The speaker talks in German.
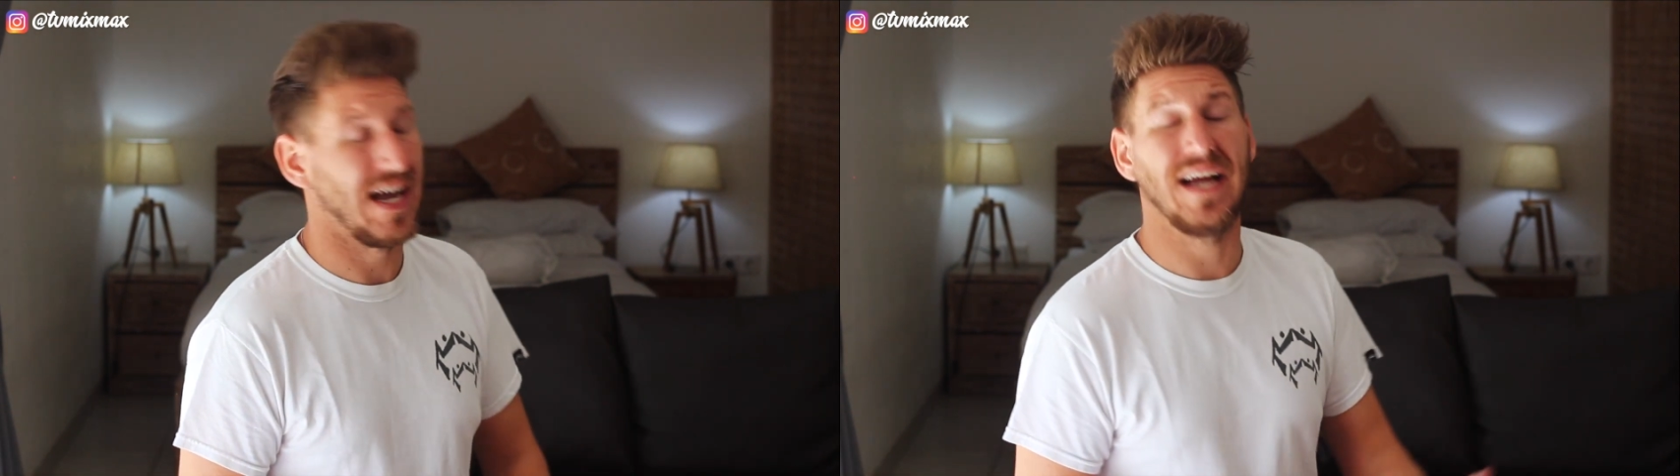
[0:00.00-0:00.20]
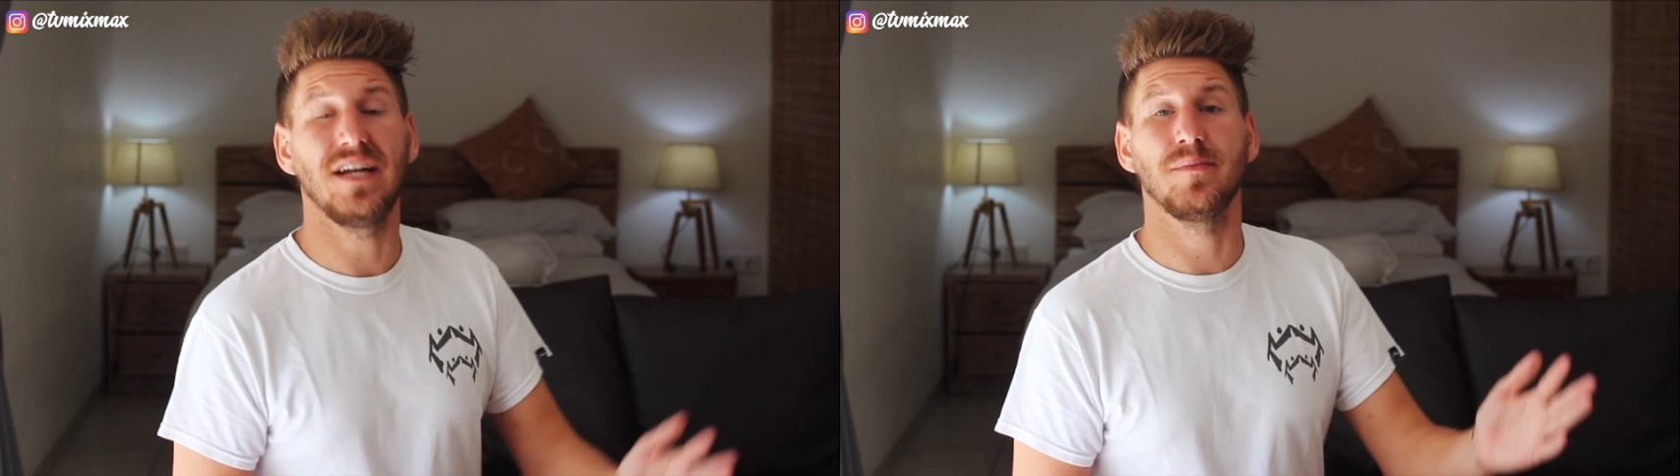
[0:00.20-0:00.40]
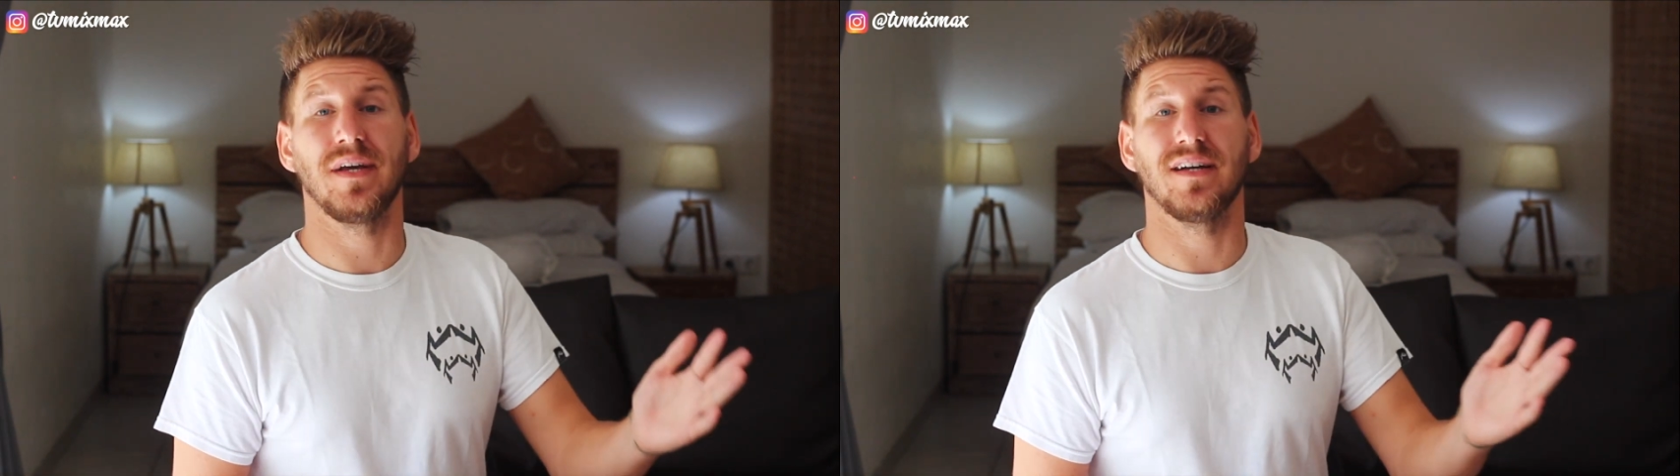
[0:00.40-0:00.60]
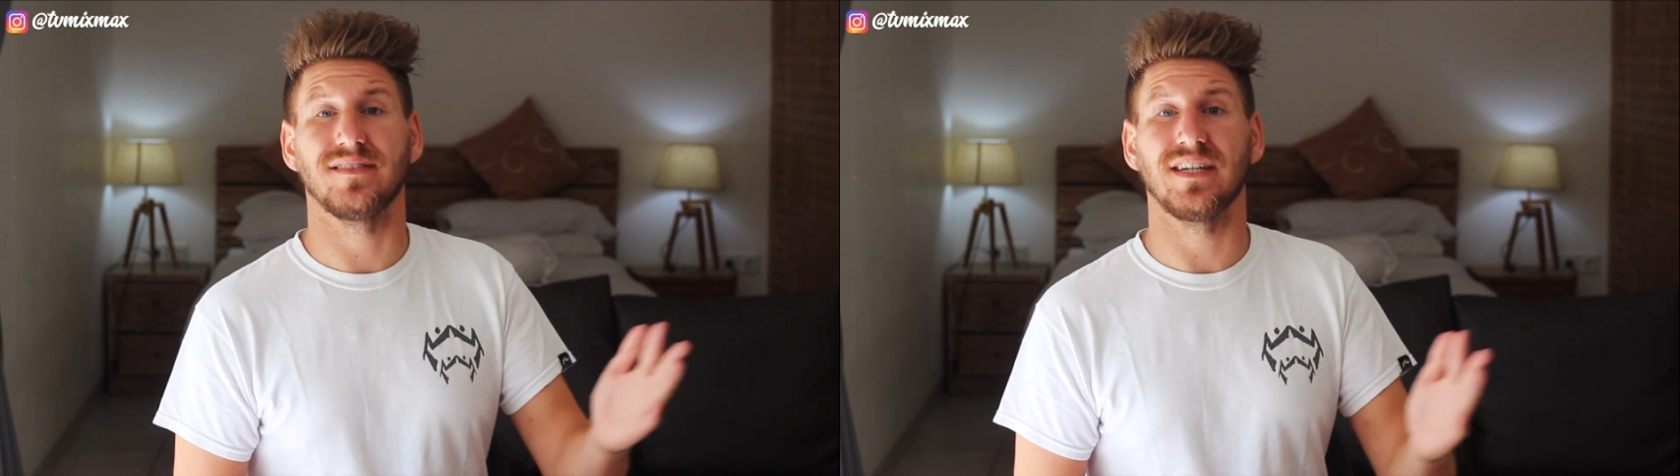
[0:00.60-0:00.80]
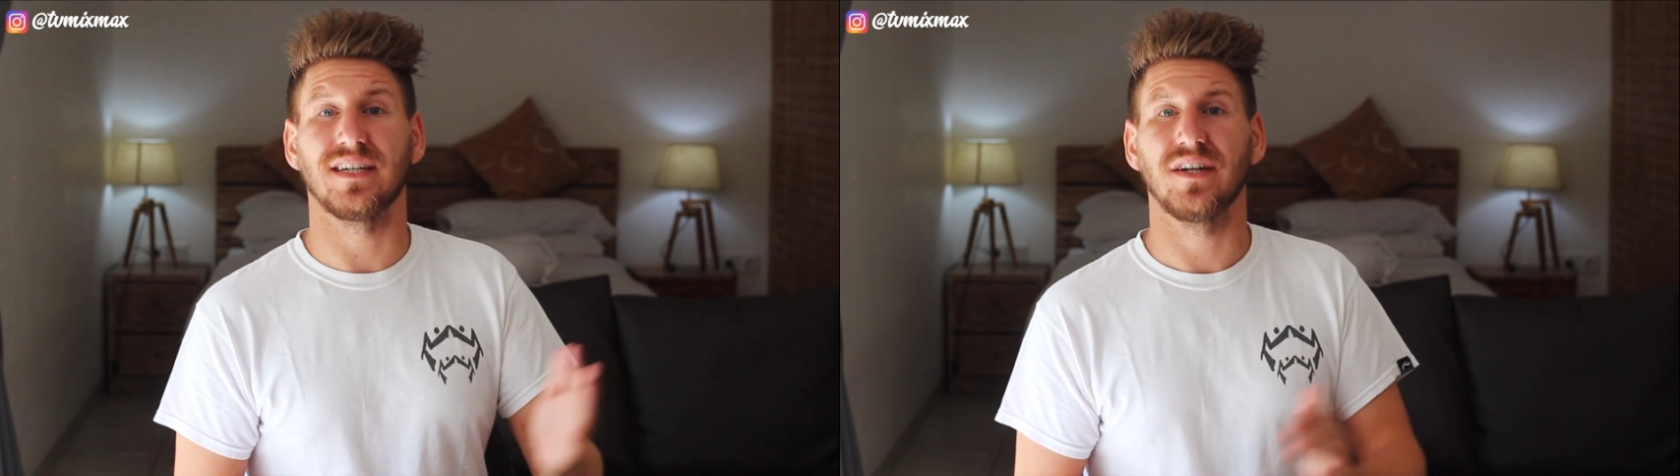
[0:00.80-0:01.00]
einem Jahr
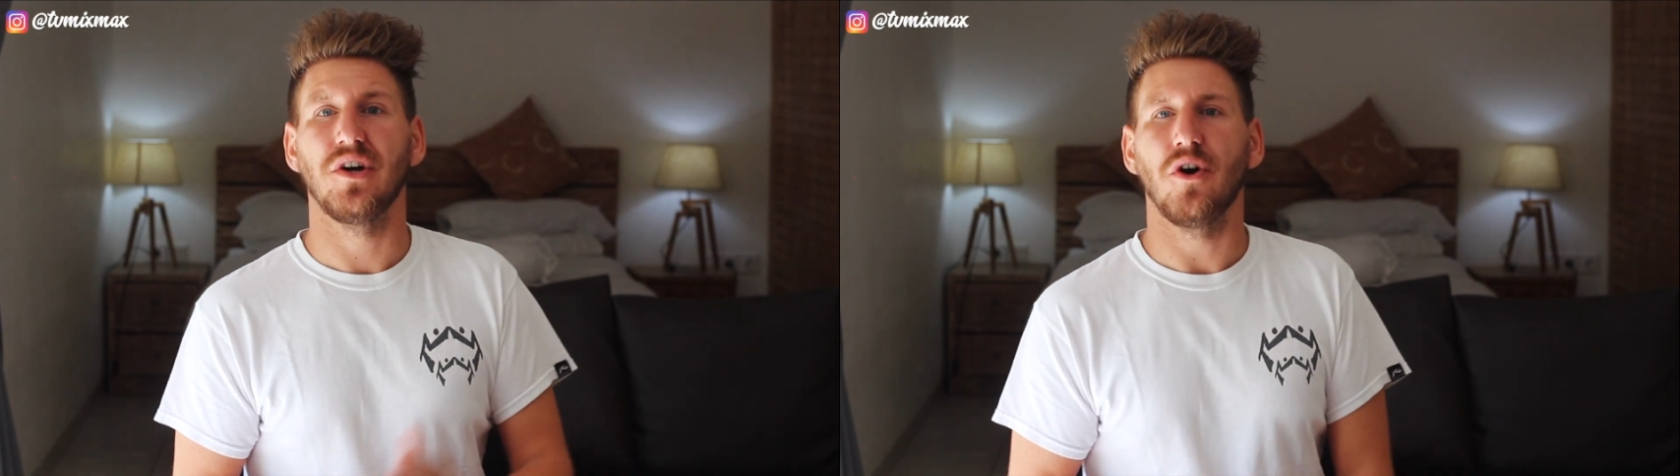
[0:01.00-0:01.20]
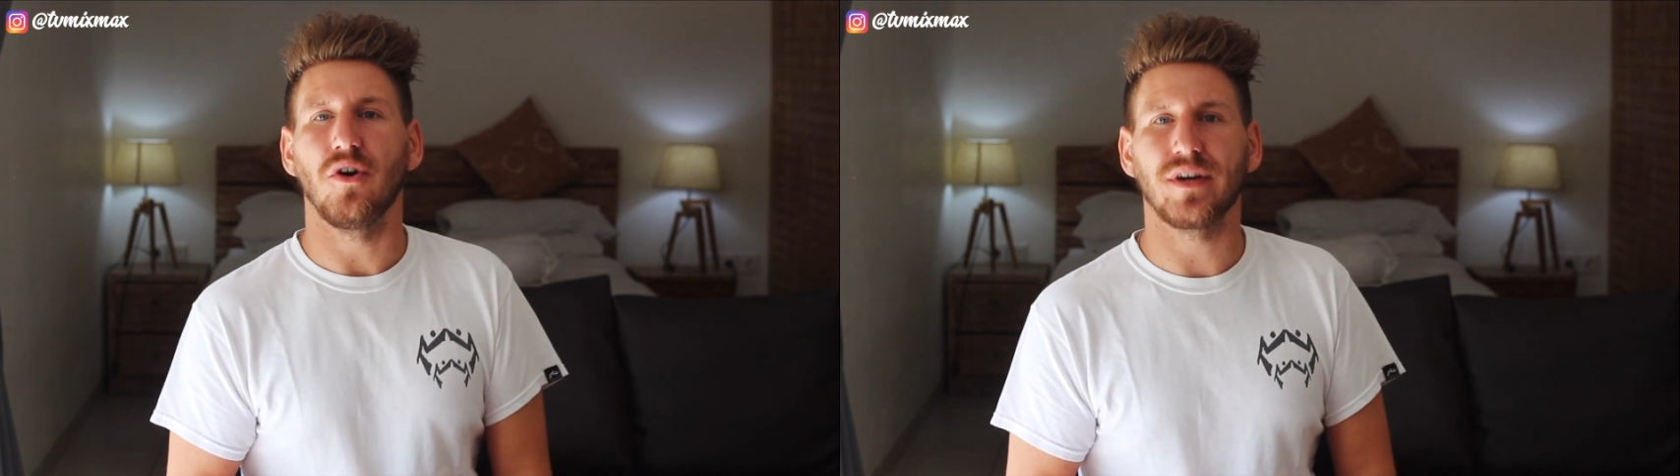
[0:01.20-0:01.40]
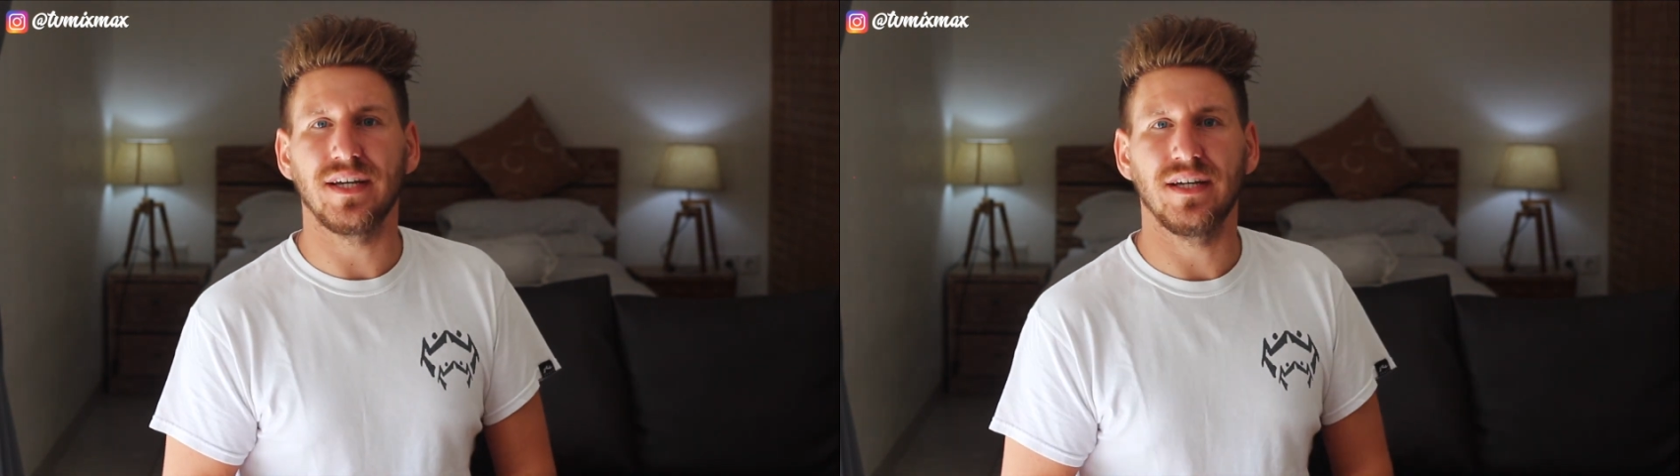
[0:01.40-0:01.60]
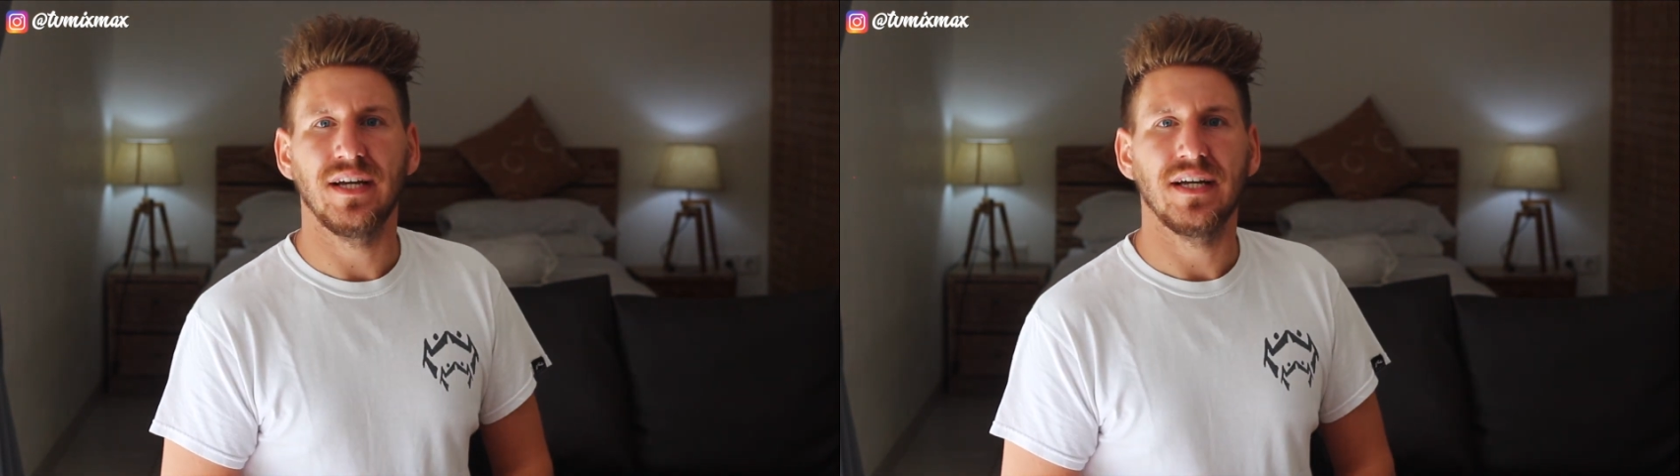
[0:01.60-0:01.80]
sage, okay,